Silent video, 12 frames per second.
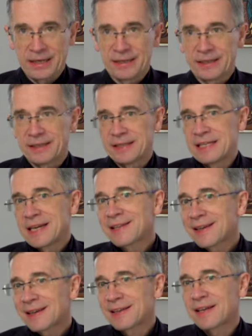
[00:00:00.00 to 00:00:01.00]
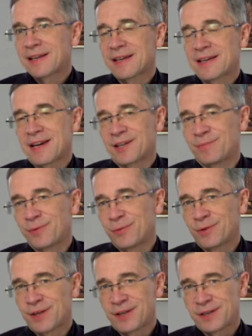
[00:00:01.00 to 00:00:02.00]
E, nie takie, jak
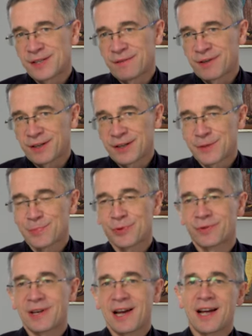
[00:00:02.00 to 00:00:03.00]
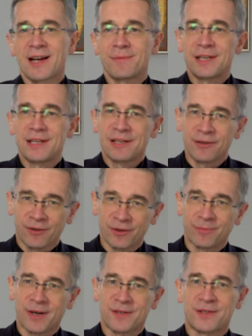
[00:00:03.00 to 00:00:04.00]
było kiedyś zawarte z przodkami, no
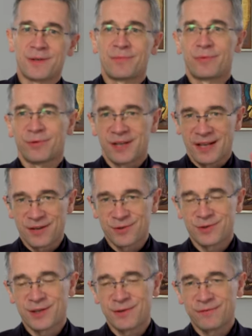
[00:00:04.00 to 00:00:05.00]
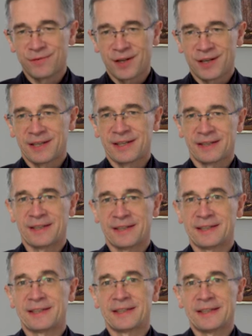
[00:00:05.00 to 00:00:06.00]
ono bardziej było takie sztywne i tak
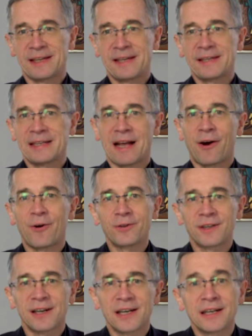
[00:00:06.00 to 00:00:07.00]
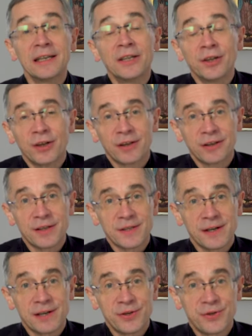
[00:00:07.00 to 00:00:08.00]
dalej, i tak dalej. Dla oka e,
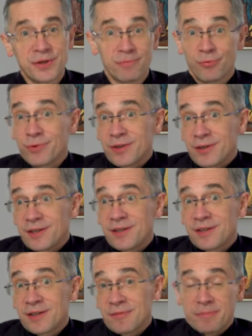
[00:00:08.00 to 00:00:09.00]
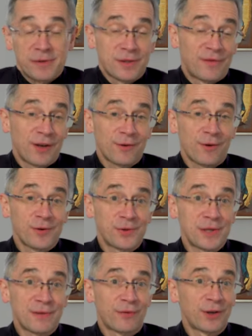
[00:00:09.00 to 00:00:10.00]
Izraelici Bóg nigdy z
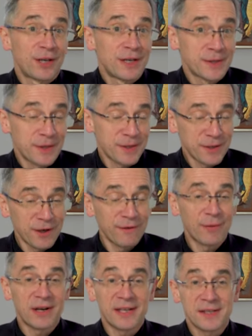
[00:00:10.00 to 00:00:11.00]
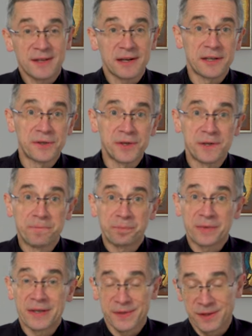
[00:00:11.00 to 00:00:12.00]
wierności swojej nie zrezygnował, ale Izraelici
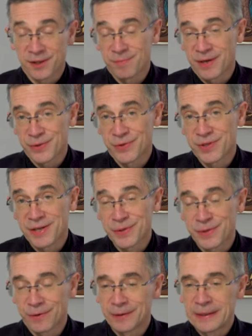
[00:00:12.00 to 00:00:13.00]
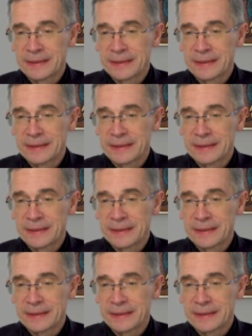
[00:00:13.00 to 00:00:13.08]
niestety bardzo często.